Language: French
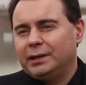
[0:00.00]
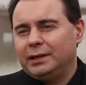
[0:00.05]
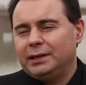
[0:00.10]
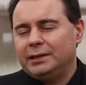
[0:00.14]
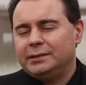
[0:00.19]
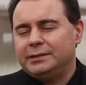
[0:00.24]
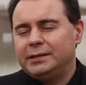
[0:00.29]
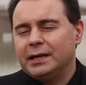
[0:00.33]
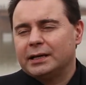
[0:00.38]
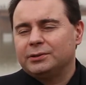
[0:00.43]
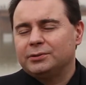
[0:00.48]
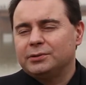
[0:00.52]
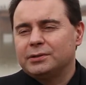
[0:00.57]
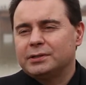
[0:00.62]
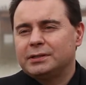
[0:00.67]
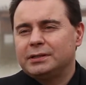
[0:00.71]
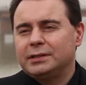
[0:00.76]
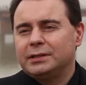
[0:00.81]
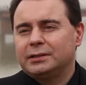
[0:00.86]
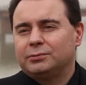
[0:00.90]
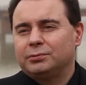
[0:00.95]
Il
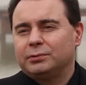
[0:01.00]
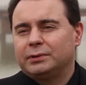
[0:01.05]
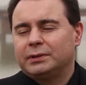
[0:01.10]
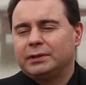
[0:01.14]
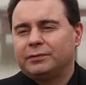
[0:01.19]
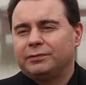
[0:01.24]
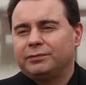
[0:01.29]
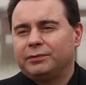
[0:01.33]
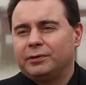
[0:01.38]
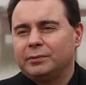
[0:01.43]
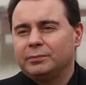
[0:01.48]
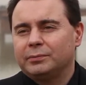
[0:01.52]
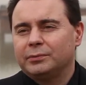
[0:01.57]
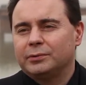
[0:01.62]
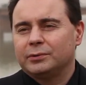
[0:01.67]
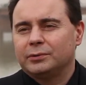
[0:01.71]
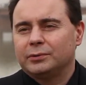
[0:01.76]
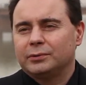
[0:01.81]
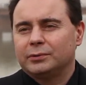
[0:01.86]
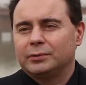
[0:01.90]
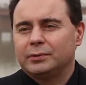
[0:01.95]
diagnostique toutes les formes
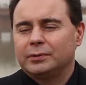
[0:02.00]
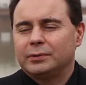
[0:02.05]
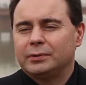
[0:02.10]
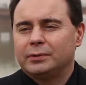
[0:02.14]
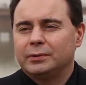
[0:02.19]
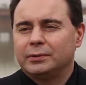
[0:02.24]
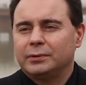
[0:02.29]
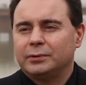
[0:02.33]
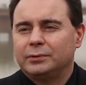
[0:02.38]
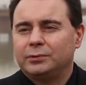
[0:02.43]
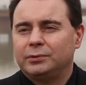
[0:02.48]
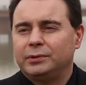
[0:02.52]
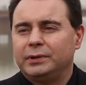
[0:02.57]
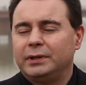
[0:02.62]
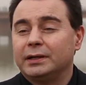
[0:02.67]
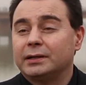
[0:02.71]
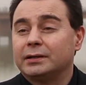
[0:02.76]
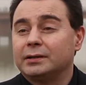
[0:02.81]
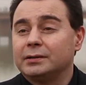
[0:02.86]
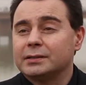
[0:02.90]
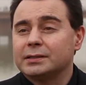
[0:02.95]
de,
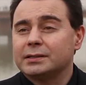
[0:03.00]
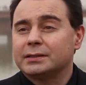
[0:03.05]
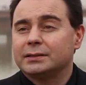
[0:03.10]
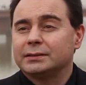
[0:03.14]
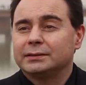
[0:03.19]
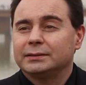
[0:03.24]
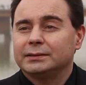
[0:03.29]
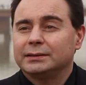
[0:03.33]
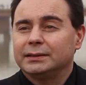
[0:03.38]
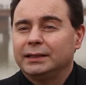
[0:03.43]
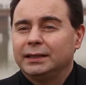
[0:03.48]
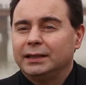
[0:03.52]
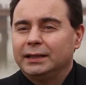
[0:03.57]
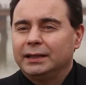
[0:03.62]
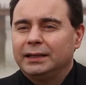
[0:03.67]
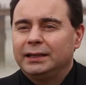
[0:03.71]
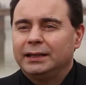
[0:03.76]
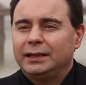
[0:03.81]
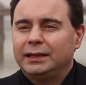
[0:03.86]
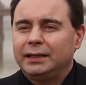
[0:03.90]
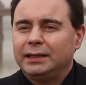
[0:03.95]
délinquance
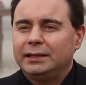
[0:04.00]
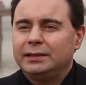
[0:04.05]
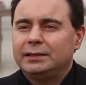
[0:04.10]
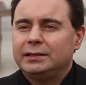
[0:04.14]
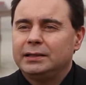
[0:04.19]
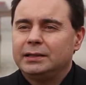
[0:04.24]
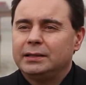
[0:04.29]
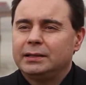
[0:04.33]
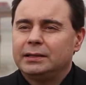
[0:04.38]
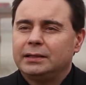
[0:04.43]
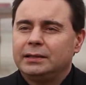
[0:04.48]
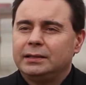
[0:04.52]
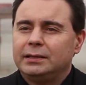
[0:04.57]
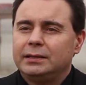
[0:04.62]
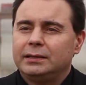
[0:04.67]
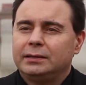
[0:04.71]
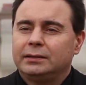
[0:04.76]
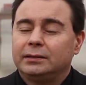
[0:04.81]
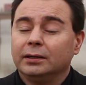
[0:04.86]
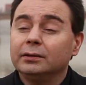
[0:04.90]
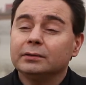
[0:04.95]
et il,
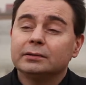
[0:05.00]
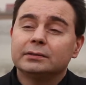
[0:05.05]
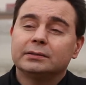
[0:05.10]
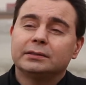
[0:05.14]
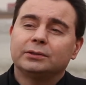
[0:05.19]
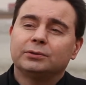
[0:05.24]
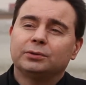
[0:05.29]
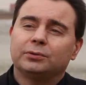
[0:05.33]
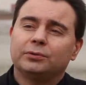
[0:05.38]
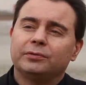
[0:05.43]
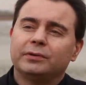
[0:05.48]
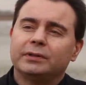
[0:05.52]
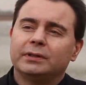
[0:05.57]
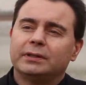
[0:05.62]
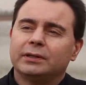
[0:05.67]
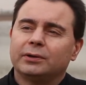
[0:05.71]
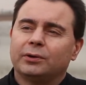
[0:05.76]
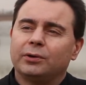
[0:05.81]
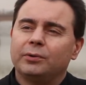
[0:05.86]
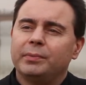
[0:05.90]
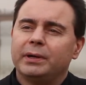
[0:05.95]
il tente d'y trouver
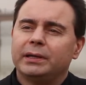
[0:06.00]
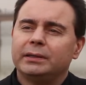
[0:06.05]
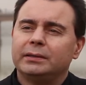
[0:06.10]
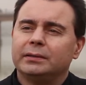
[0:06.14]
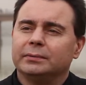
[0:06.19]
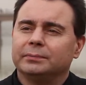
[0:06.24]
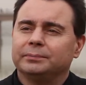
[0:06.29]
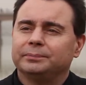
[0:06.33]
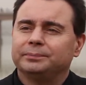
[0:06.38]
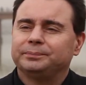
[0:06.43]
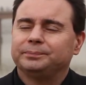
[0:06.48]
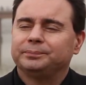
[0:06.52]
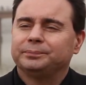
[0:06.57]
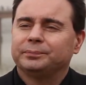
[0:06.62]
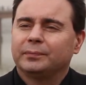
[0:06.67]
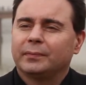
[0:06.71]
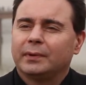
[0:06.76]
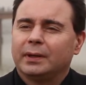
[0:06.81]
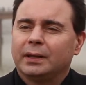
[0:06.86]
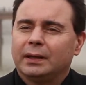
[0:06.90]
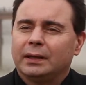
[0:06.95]
des remèdes
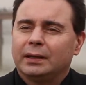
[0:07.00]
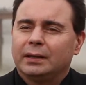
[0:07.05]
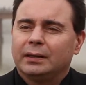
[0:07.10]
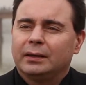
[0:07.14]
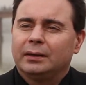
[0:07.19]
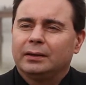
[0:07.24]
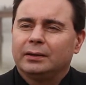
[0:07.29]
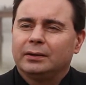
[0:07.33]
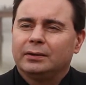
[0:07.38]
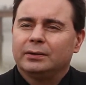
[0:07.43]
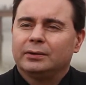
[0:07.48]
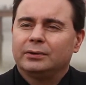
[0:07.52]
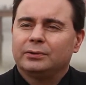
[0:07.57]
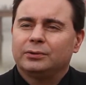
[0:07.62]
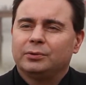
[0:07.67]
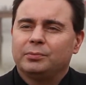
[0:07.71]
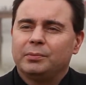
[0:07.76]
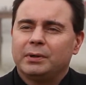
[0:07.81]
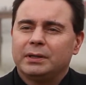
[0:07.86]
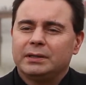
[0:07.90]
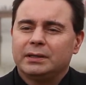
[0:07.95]
euh,
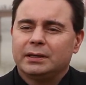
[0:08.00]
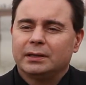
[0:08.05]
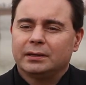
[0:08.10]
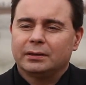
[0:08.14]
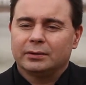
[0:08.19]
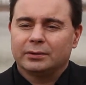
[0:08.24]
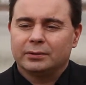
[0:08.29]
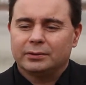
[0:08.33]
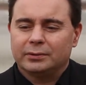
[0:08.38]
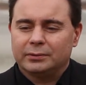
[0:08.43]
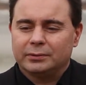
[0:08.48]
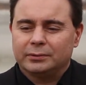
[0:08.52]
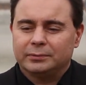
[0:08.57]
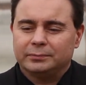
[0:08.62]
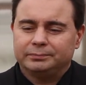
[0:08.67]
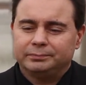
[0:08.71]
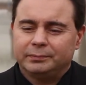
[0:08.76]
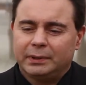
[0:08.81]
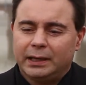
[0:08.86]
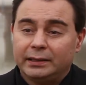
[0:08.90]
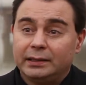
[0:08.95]
de manière euh,
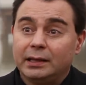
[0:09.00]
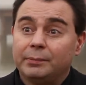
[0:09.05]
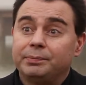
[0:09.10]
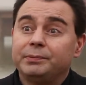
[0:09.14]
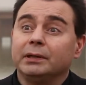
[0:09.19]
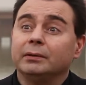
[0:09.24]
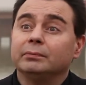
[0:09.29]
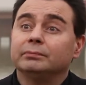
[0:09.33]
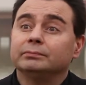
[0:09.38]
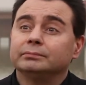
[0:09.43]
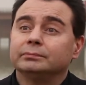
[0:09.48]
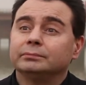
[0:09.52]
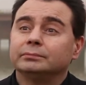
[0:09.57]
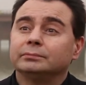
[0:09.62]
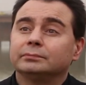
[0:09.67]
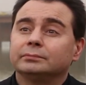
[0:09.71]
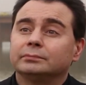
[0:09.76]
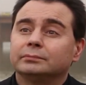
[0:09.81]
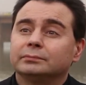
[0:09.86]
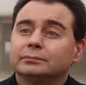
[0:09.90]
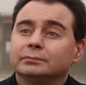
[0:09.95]
adaptée
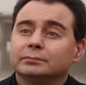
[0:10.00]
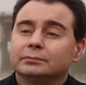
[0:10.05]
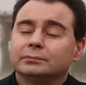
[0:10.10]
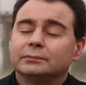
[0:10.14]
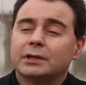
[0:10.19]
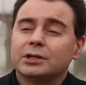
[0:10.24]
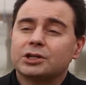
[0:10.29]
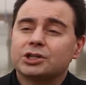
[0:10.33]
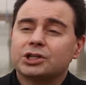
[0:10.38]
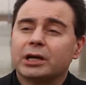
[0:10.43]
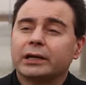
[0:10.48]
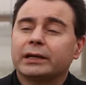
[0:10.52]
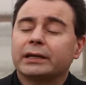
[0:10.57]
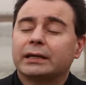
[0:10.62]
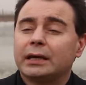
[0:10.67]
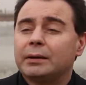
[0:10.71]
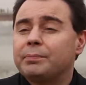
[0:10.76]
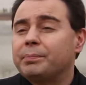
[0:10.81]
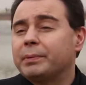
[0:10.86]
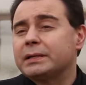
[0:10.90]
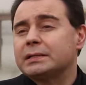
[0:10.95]
à chaque
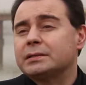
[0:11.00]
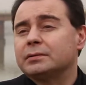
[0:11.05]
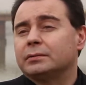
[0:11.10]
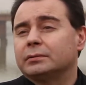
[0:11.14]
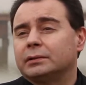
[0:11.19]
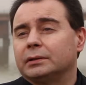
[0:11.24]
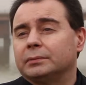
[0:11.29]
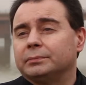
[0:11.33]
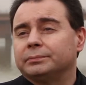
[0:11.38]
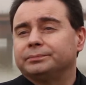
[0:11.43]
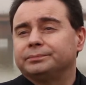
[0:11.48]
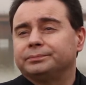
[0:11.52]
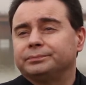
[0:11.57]
cas présenté.